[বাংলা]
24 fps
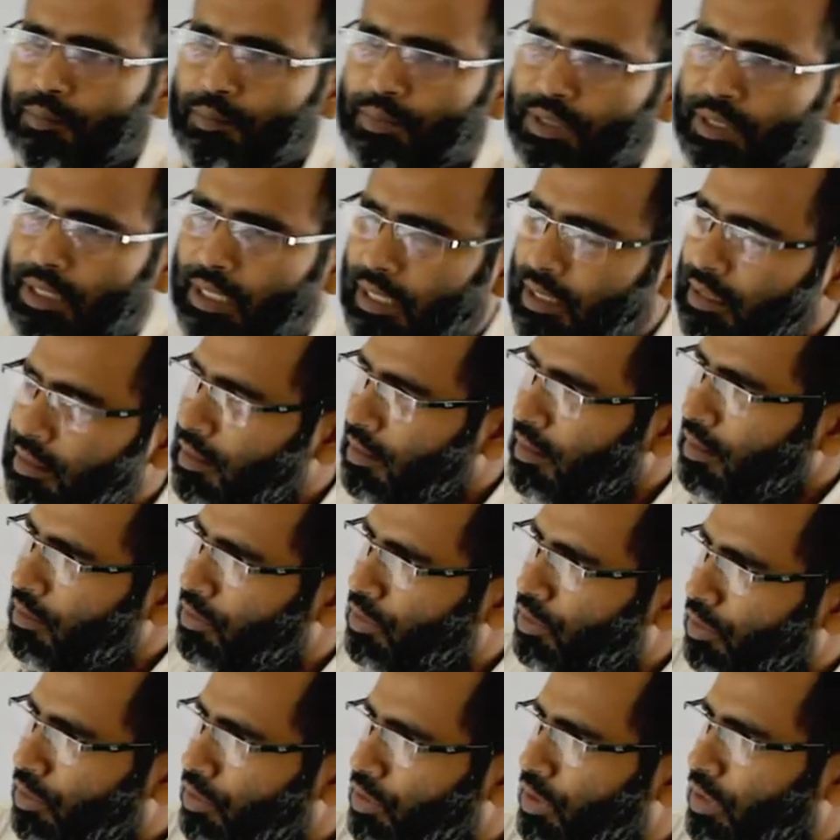বিধায়
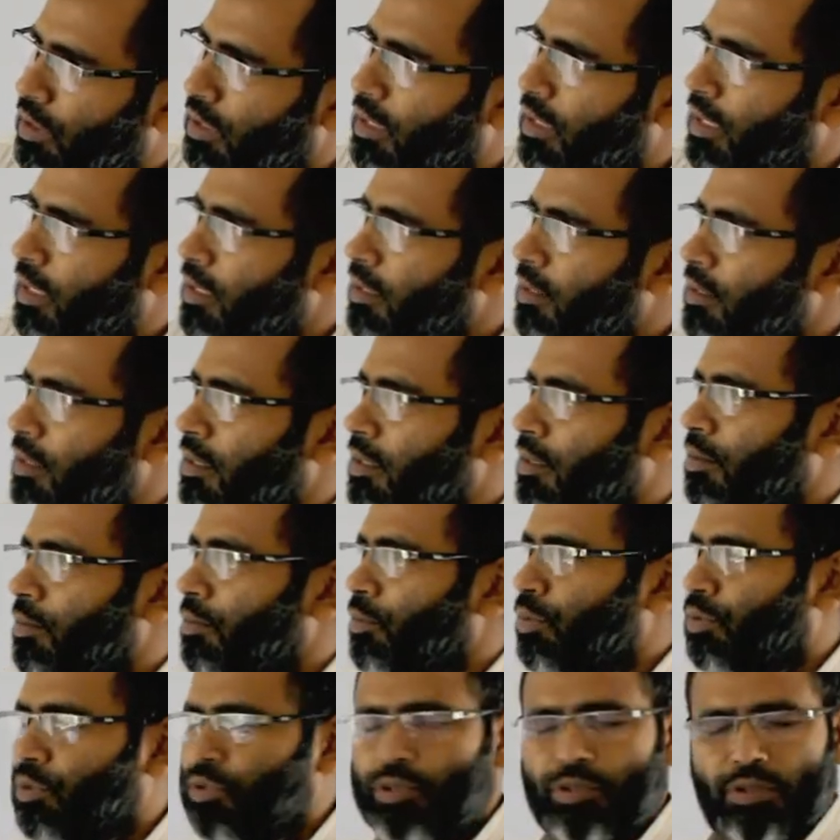জনসংখ্যার
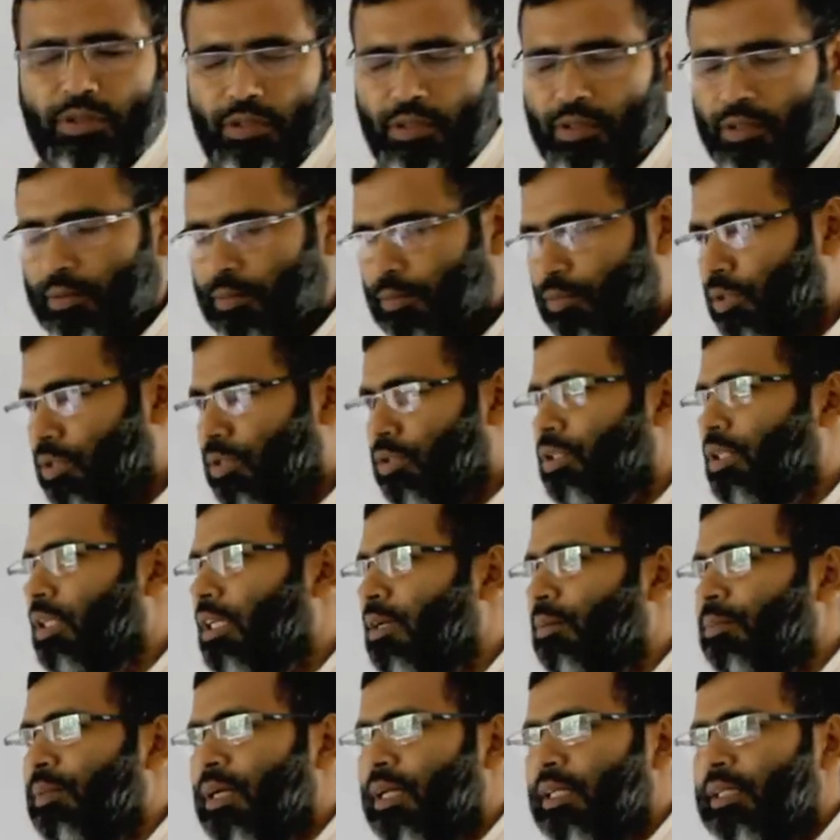উচ্চ
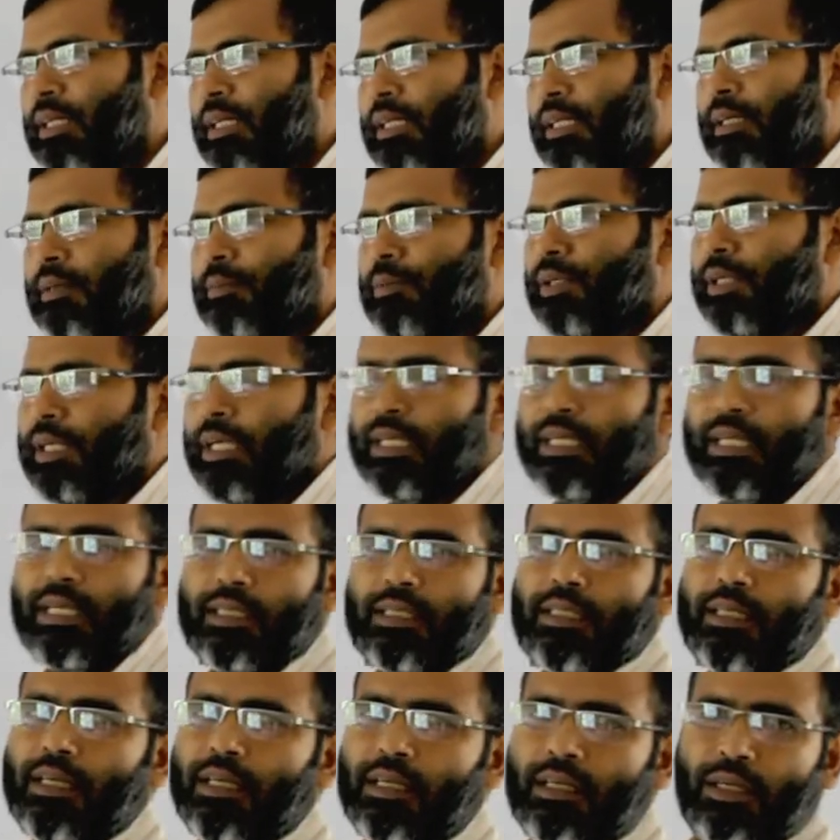জনসংখ্যা বেড়ে যায় এবং এটা
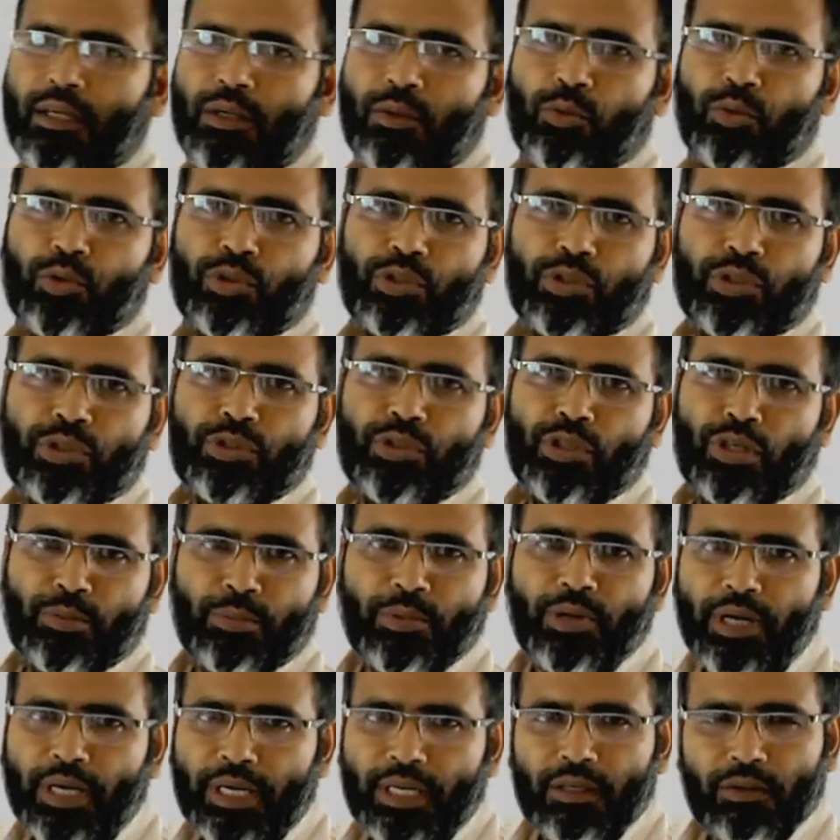একটা উচ্চ
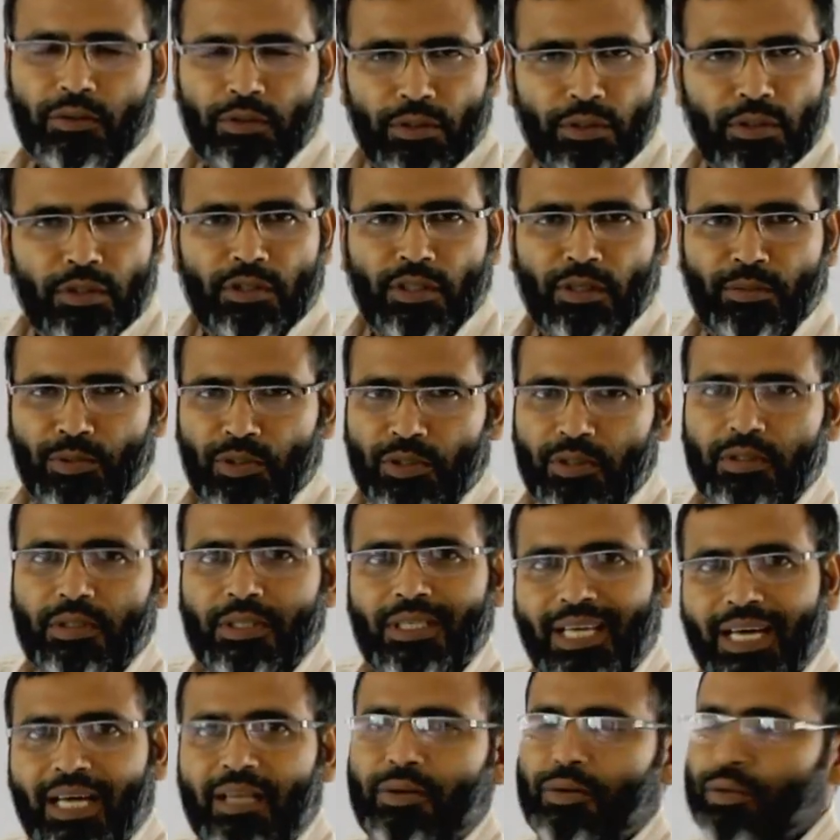জন্মহারের অন্যতম
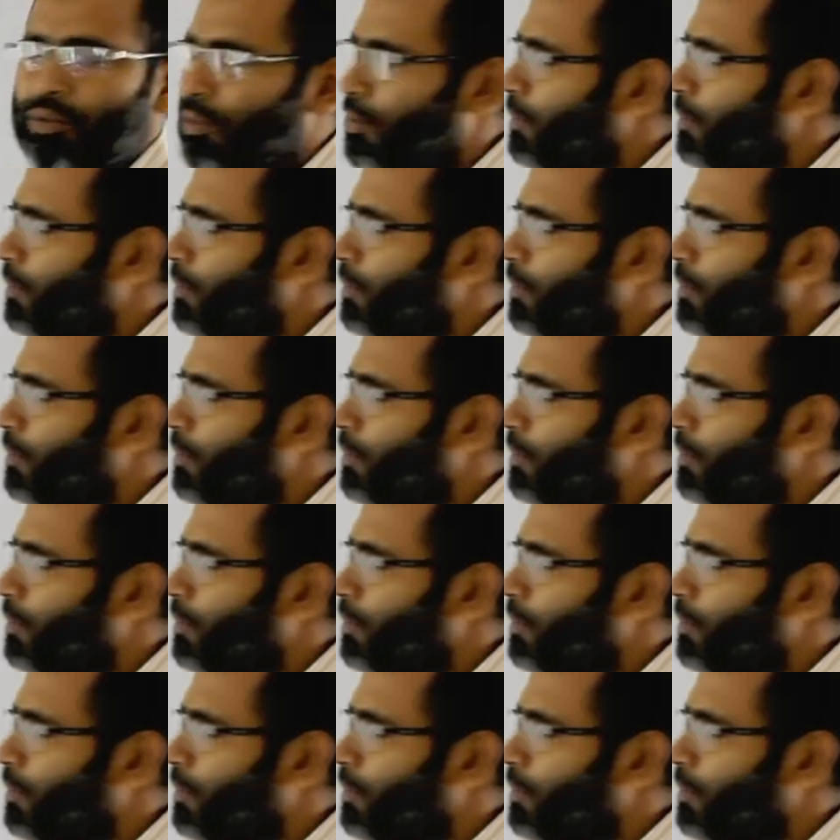কারণ